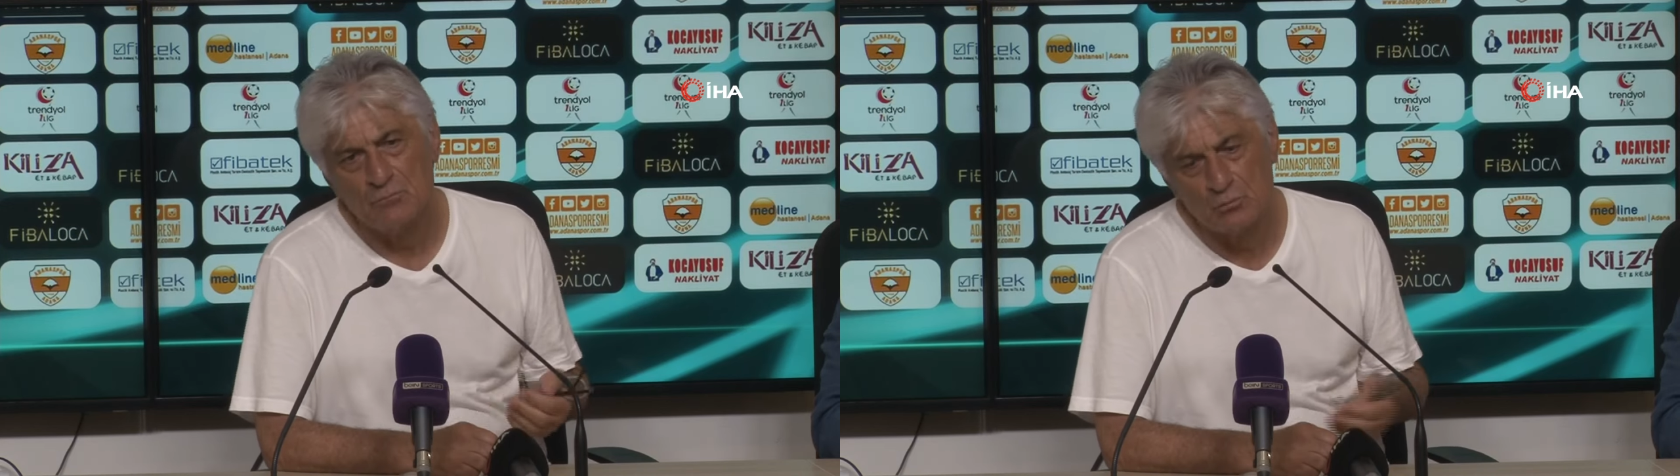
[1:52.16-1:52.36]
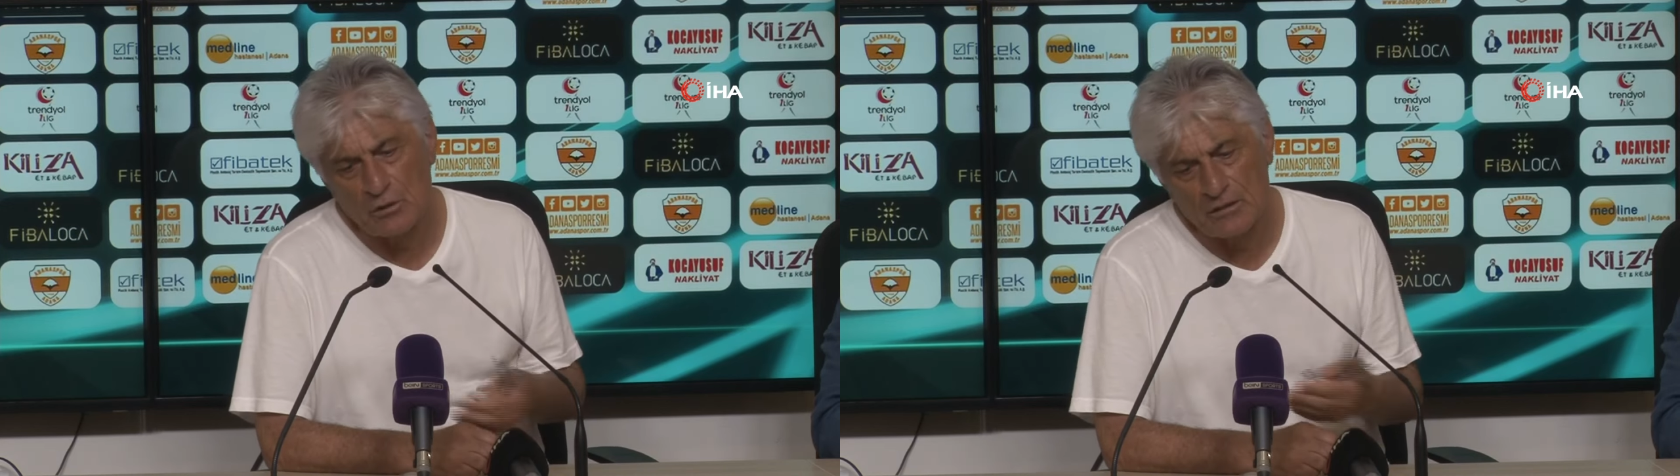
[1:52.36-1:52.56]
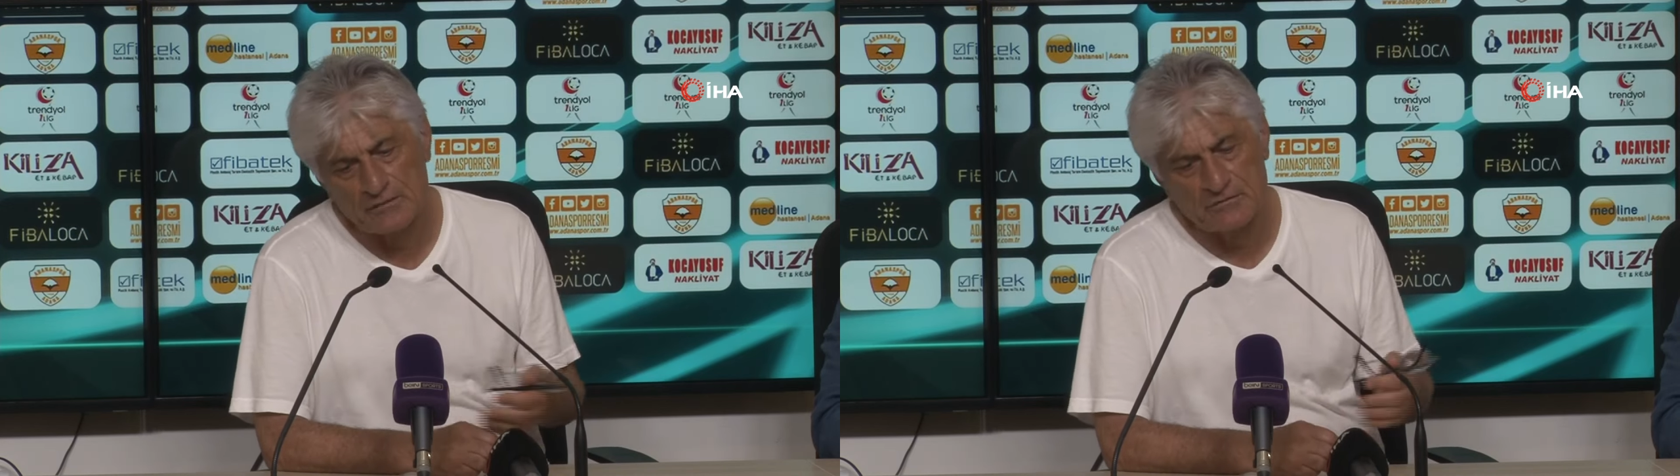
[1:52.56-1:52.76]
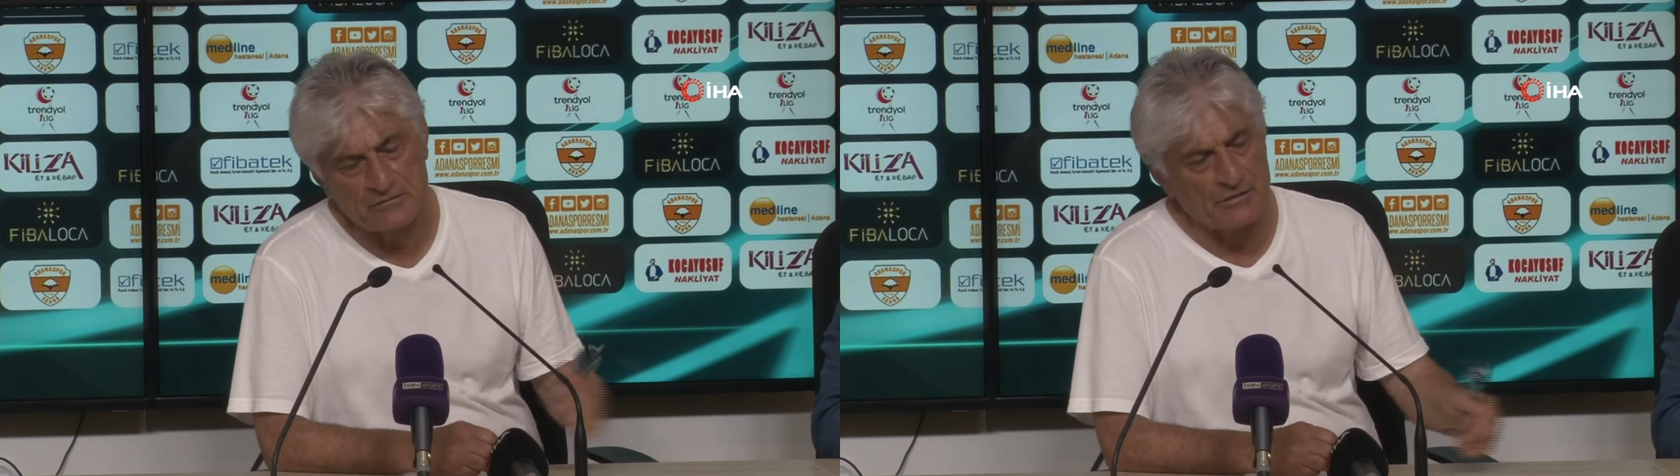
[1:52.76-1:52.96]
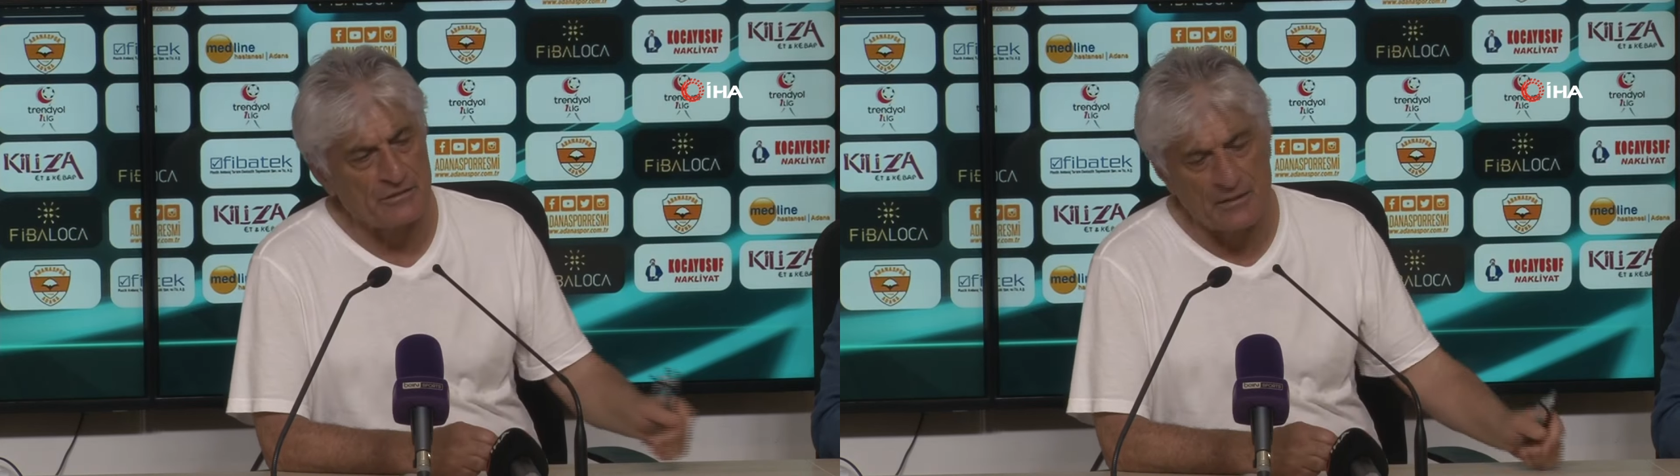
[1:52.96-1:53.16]
bu alt
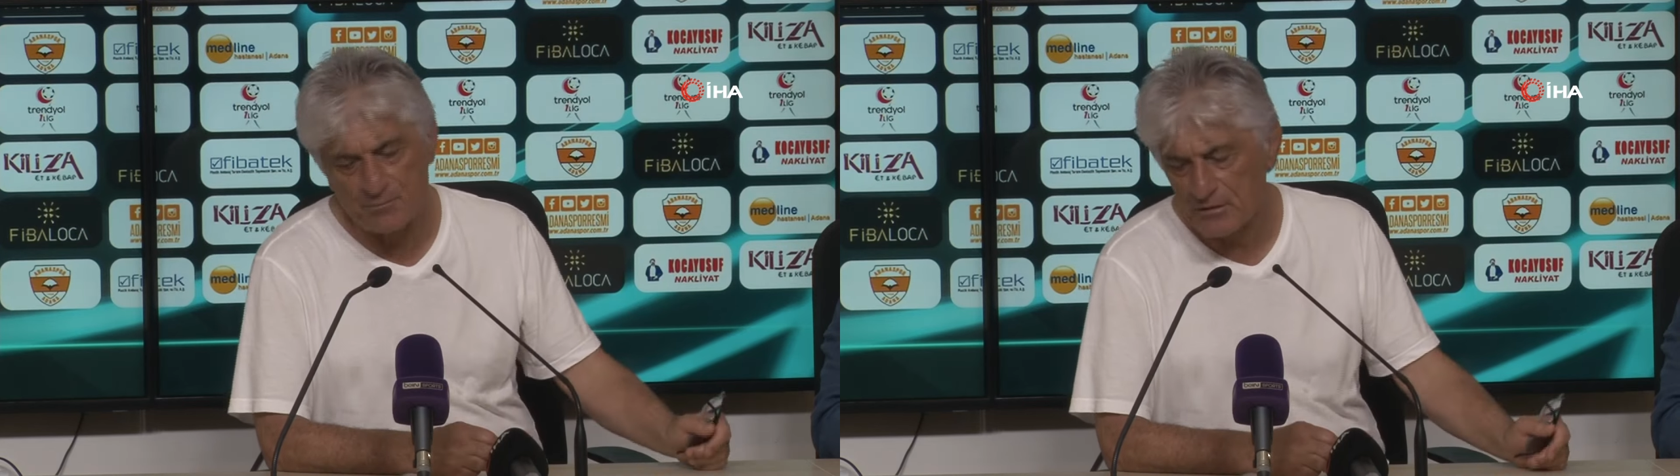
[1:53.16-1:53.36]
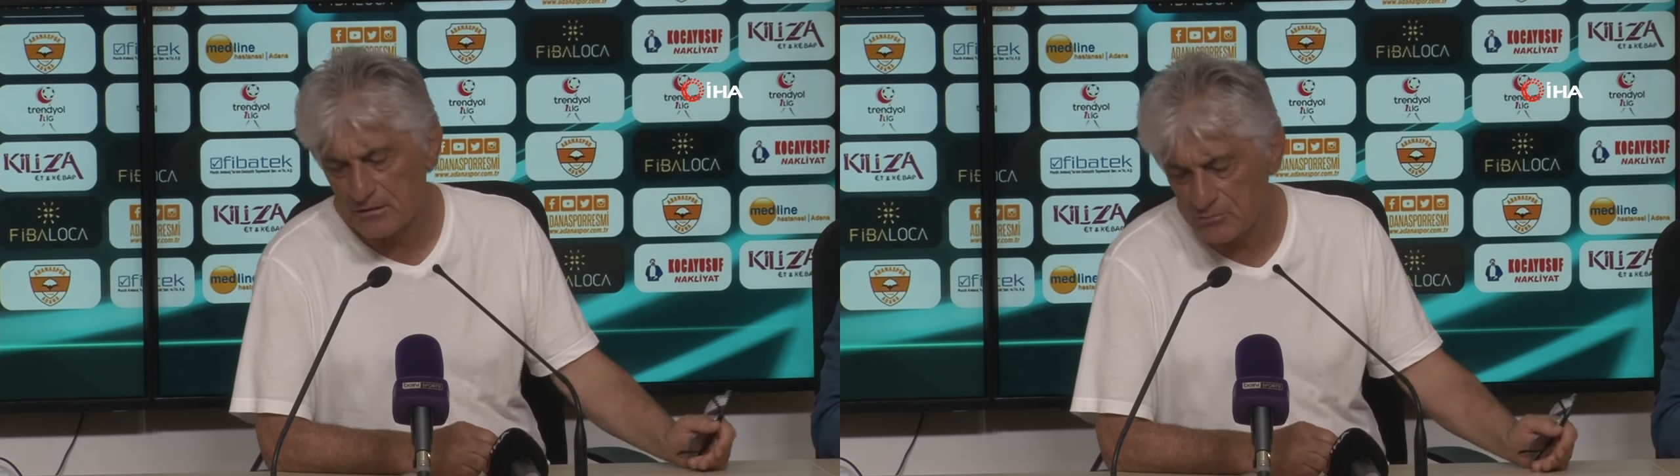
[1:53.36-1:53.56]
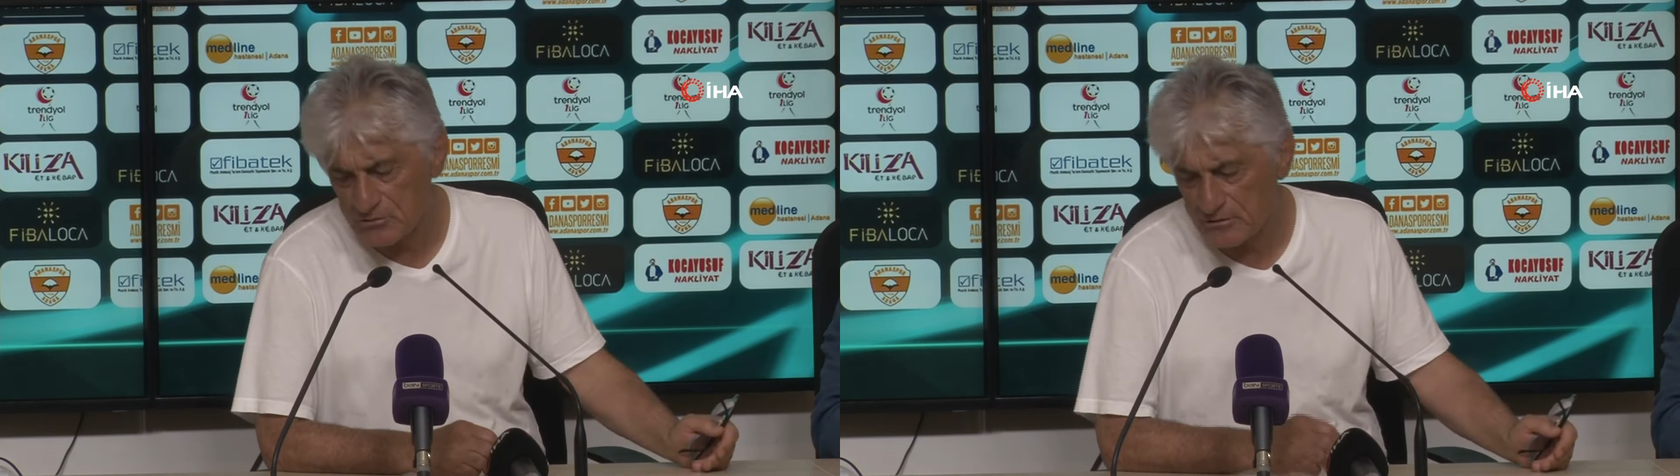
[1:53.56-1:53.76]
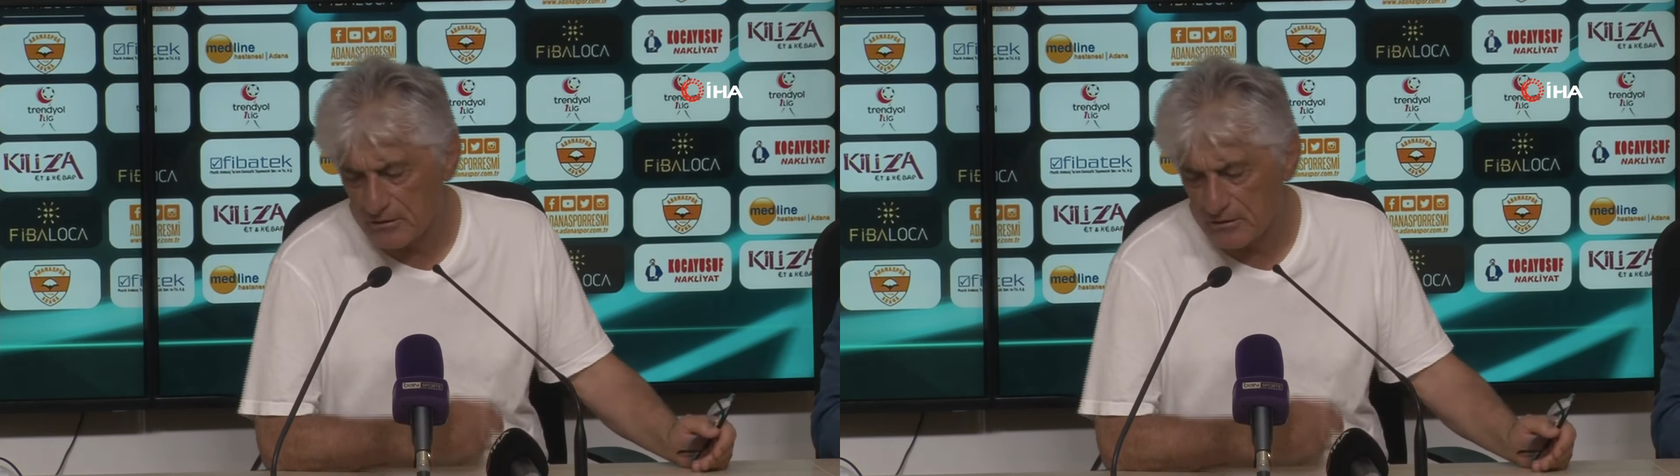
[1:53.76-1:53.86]
şeyden bir an önce